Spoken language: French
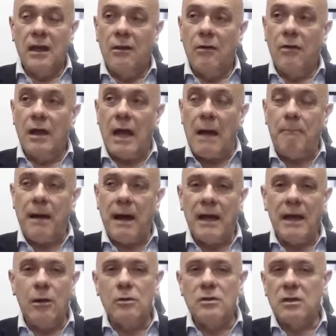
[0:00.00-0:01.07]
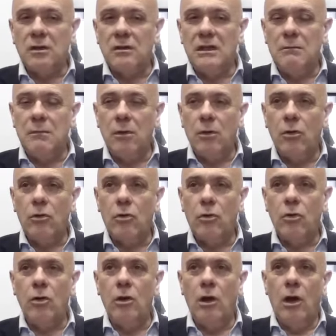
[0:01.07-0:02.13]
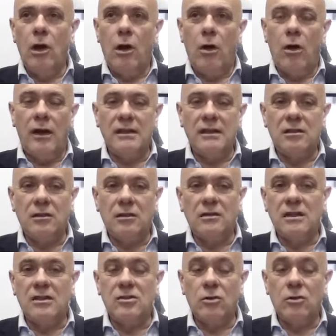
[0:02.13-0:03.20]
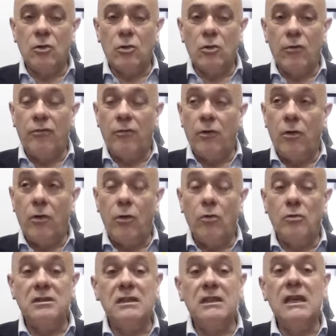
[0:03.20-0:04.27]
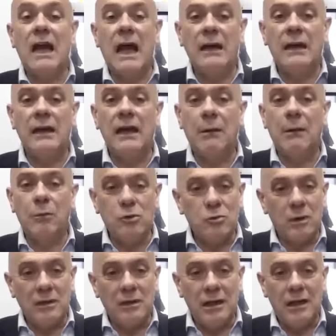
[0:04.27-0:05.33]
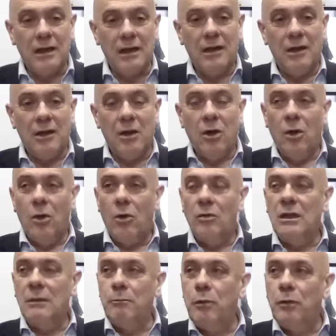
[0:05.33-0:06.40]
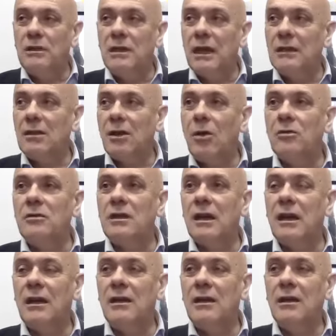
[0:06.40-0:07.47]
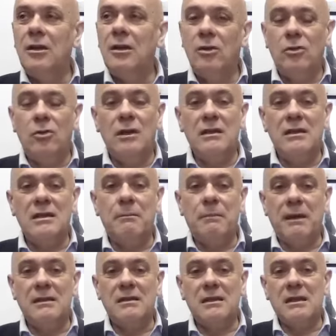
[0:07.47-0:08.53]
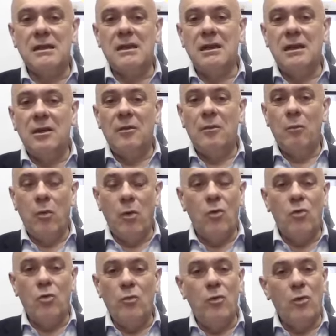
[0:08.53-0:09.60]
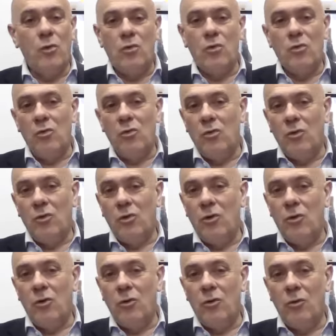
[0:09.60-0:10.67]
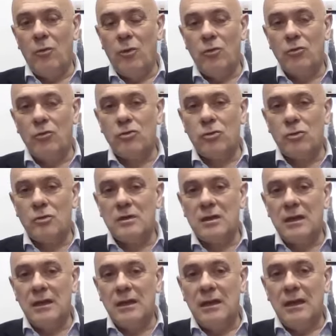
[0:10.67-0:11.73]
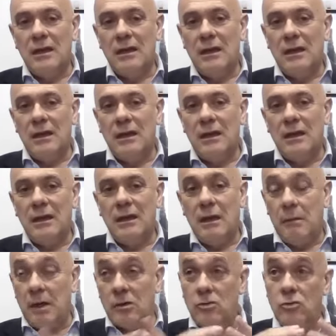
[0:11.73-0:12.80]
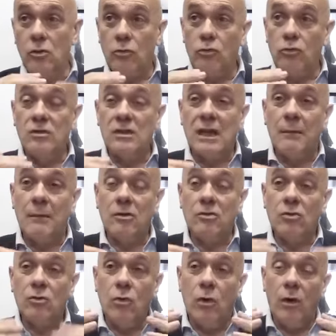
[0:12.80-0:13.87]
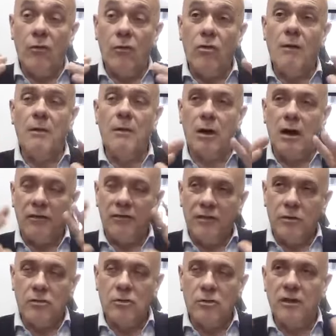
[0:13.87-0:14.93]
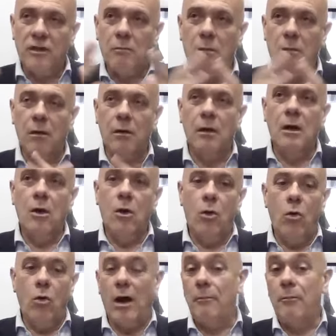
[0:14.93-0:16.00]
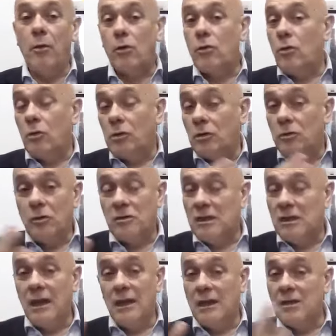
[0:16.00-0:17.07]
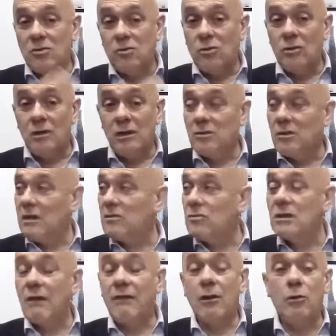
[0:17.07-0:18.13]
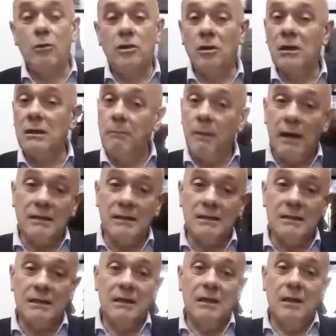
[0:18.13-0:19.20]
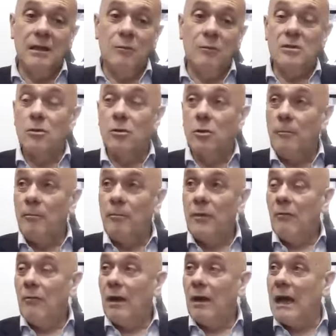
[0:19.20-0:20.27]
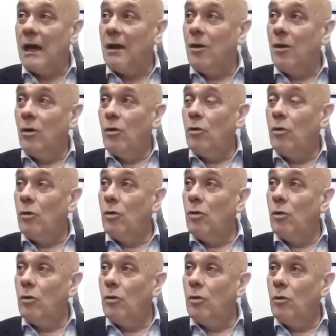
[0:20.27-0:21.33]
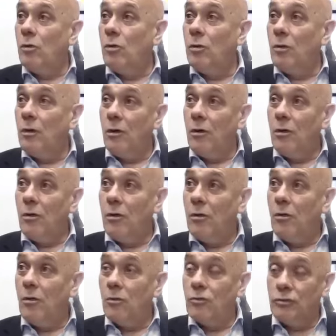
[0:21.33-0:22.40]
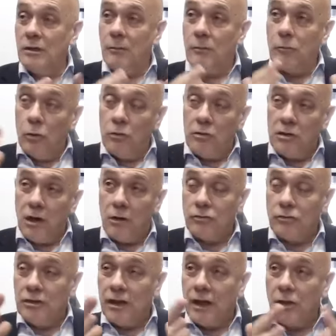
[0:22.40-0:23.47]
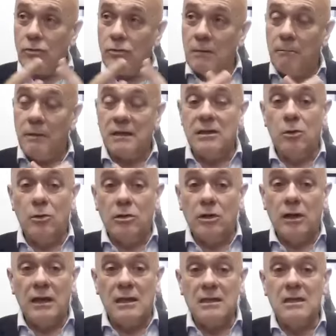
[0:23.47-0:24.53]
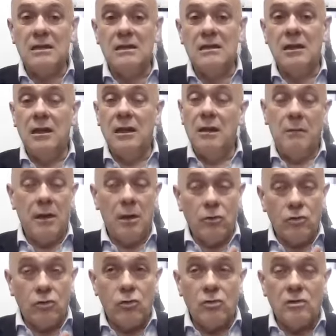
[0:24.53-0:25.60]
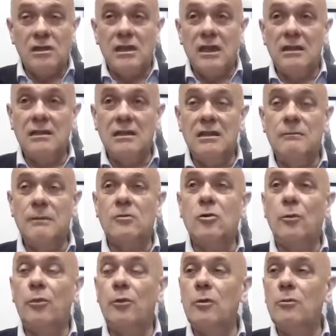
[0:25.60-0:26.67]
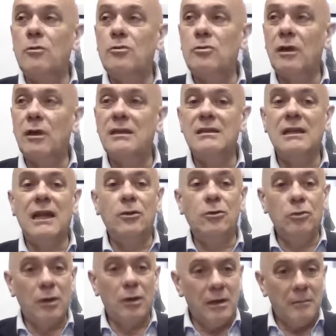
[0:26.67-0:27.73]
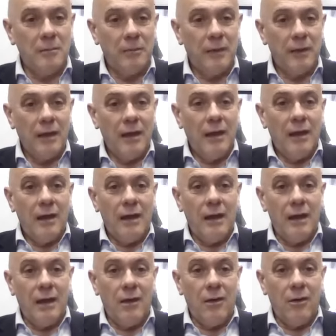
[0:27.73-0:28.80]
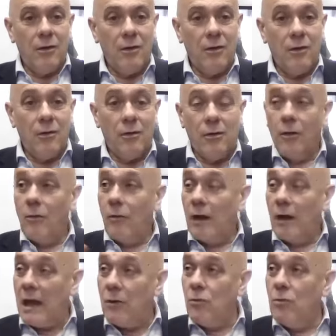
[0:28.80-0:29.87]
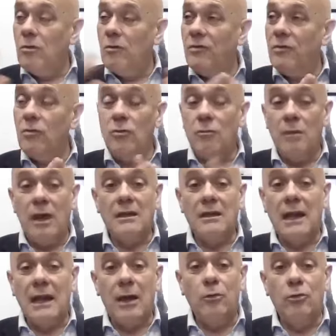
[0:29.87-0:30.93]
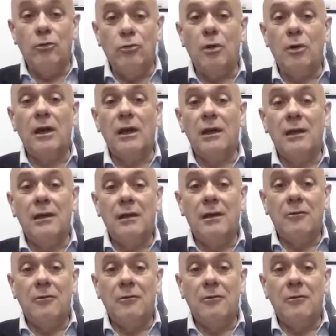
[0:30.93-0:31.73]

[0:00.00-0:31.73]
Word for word: Euh, apparaît le sentiment que, en restant dans cette zone de confort, aussi agréable soit-elle, on est peut-être en train de laisser passer beaucoup, beaucoup, euh, beaucoup de choses. Et, et, bien sûr, tout ça, bien sûr, nous renvoie, mais alors là, philosophiquement, au rapport que l'on entretient les, uns et les autres avec le temps qui passe. Mm. Puisque, voilà, le, le, le, euh, le temps, je dirais, je ne sais pas si le temps existe, mais il y a une chose qui existe parce qu'on peut le mesurer, c'est la durée. Et euh, voilà, une vie humaine, elle a une durée.